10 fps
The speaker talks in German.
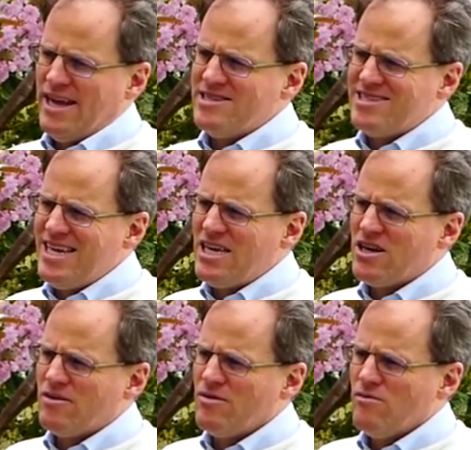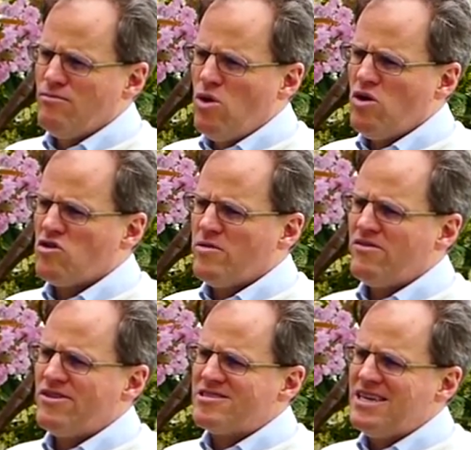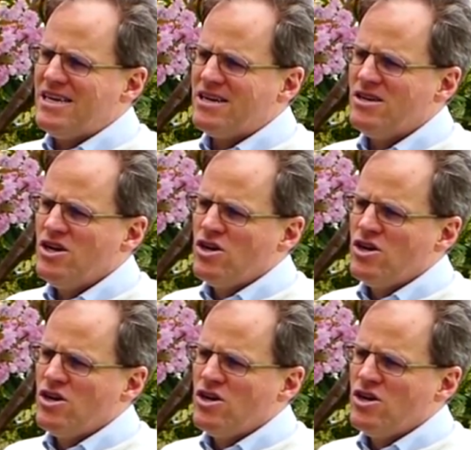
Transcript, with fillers: Ein sicherer Punkt zum Investieren.